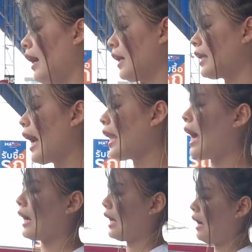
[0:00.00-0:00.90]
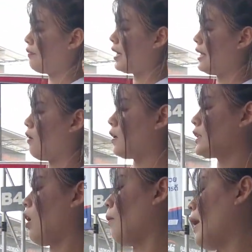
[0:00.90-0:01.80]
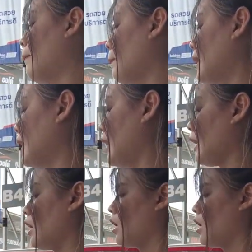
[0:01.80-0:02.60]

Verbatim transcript: บ้าง ด้านหลังนะคะ ไฟเลี้ยวก็จะออกแบบมาเป็นอย่างนี้